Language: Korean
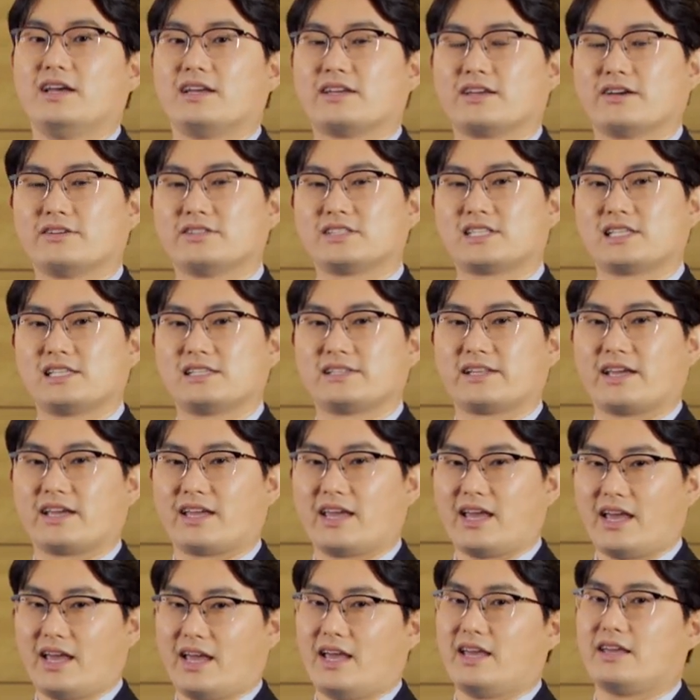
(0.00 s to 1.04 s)
현실
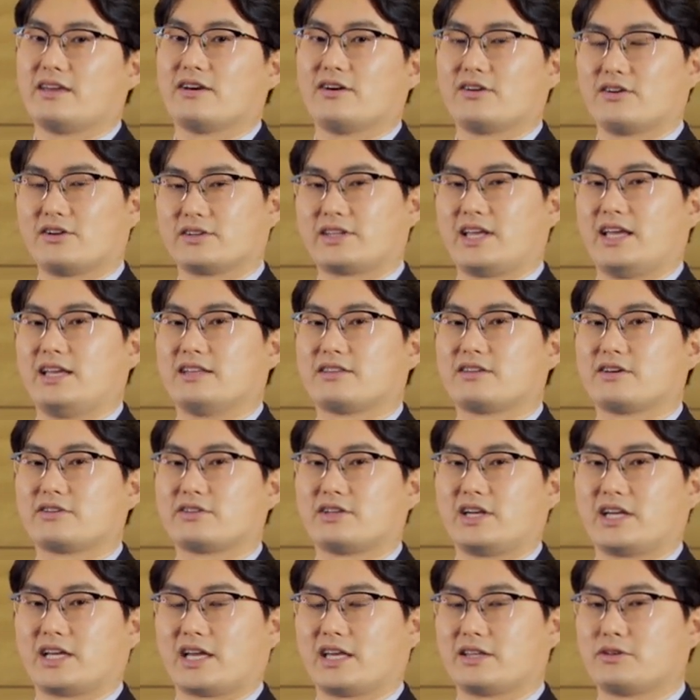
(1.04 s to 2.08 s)
세계의 여러
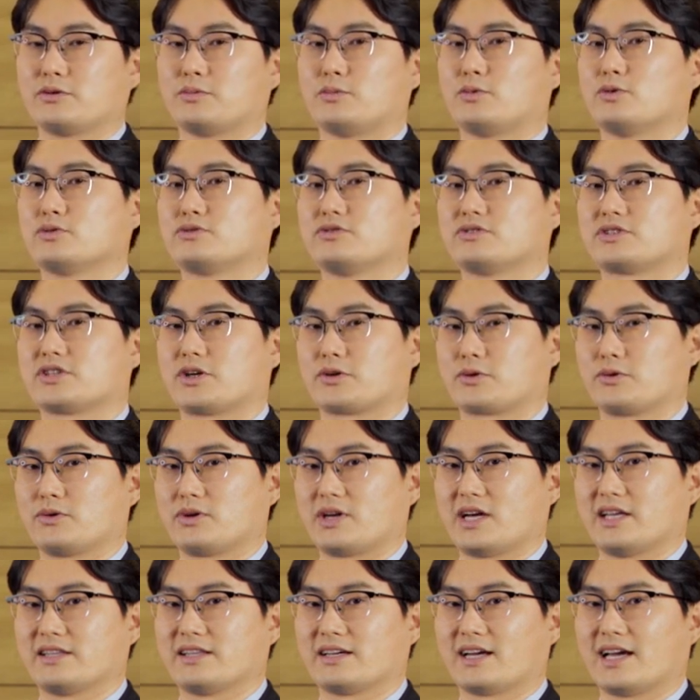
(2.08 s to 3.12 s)
데이터들에게도 모두 적용
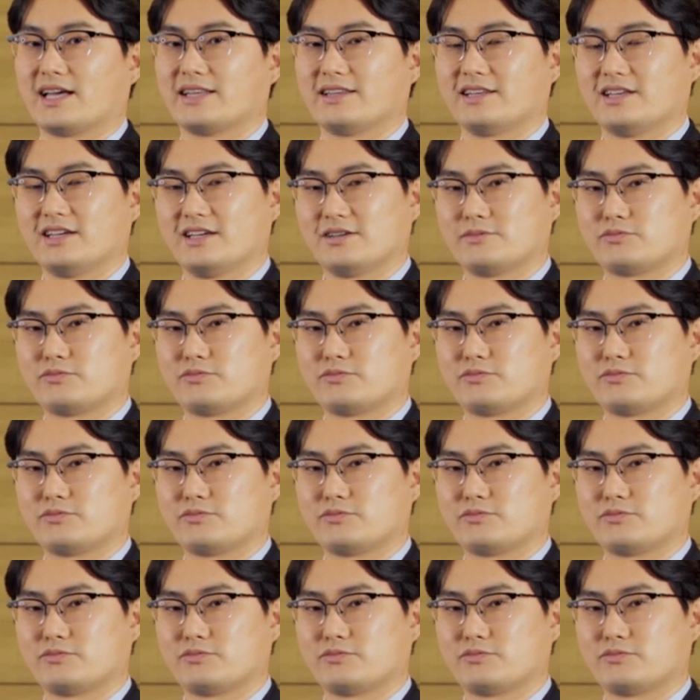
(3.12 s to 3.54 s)
가능한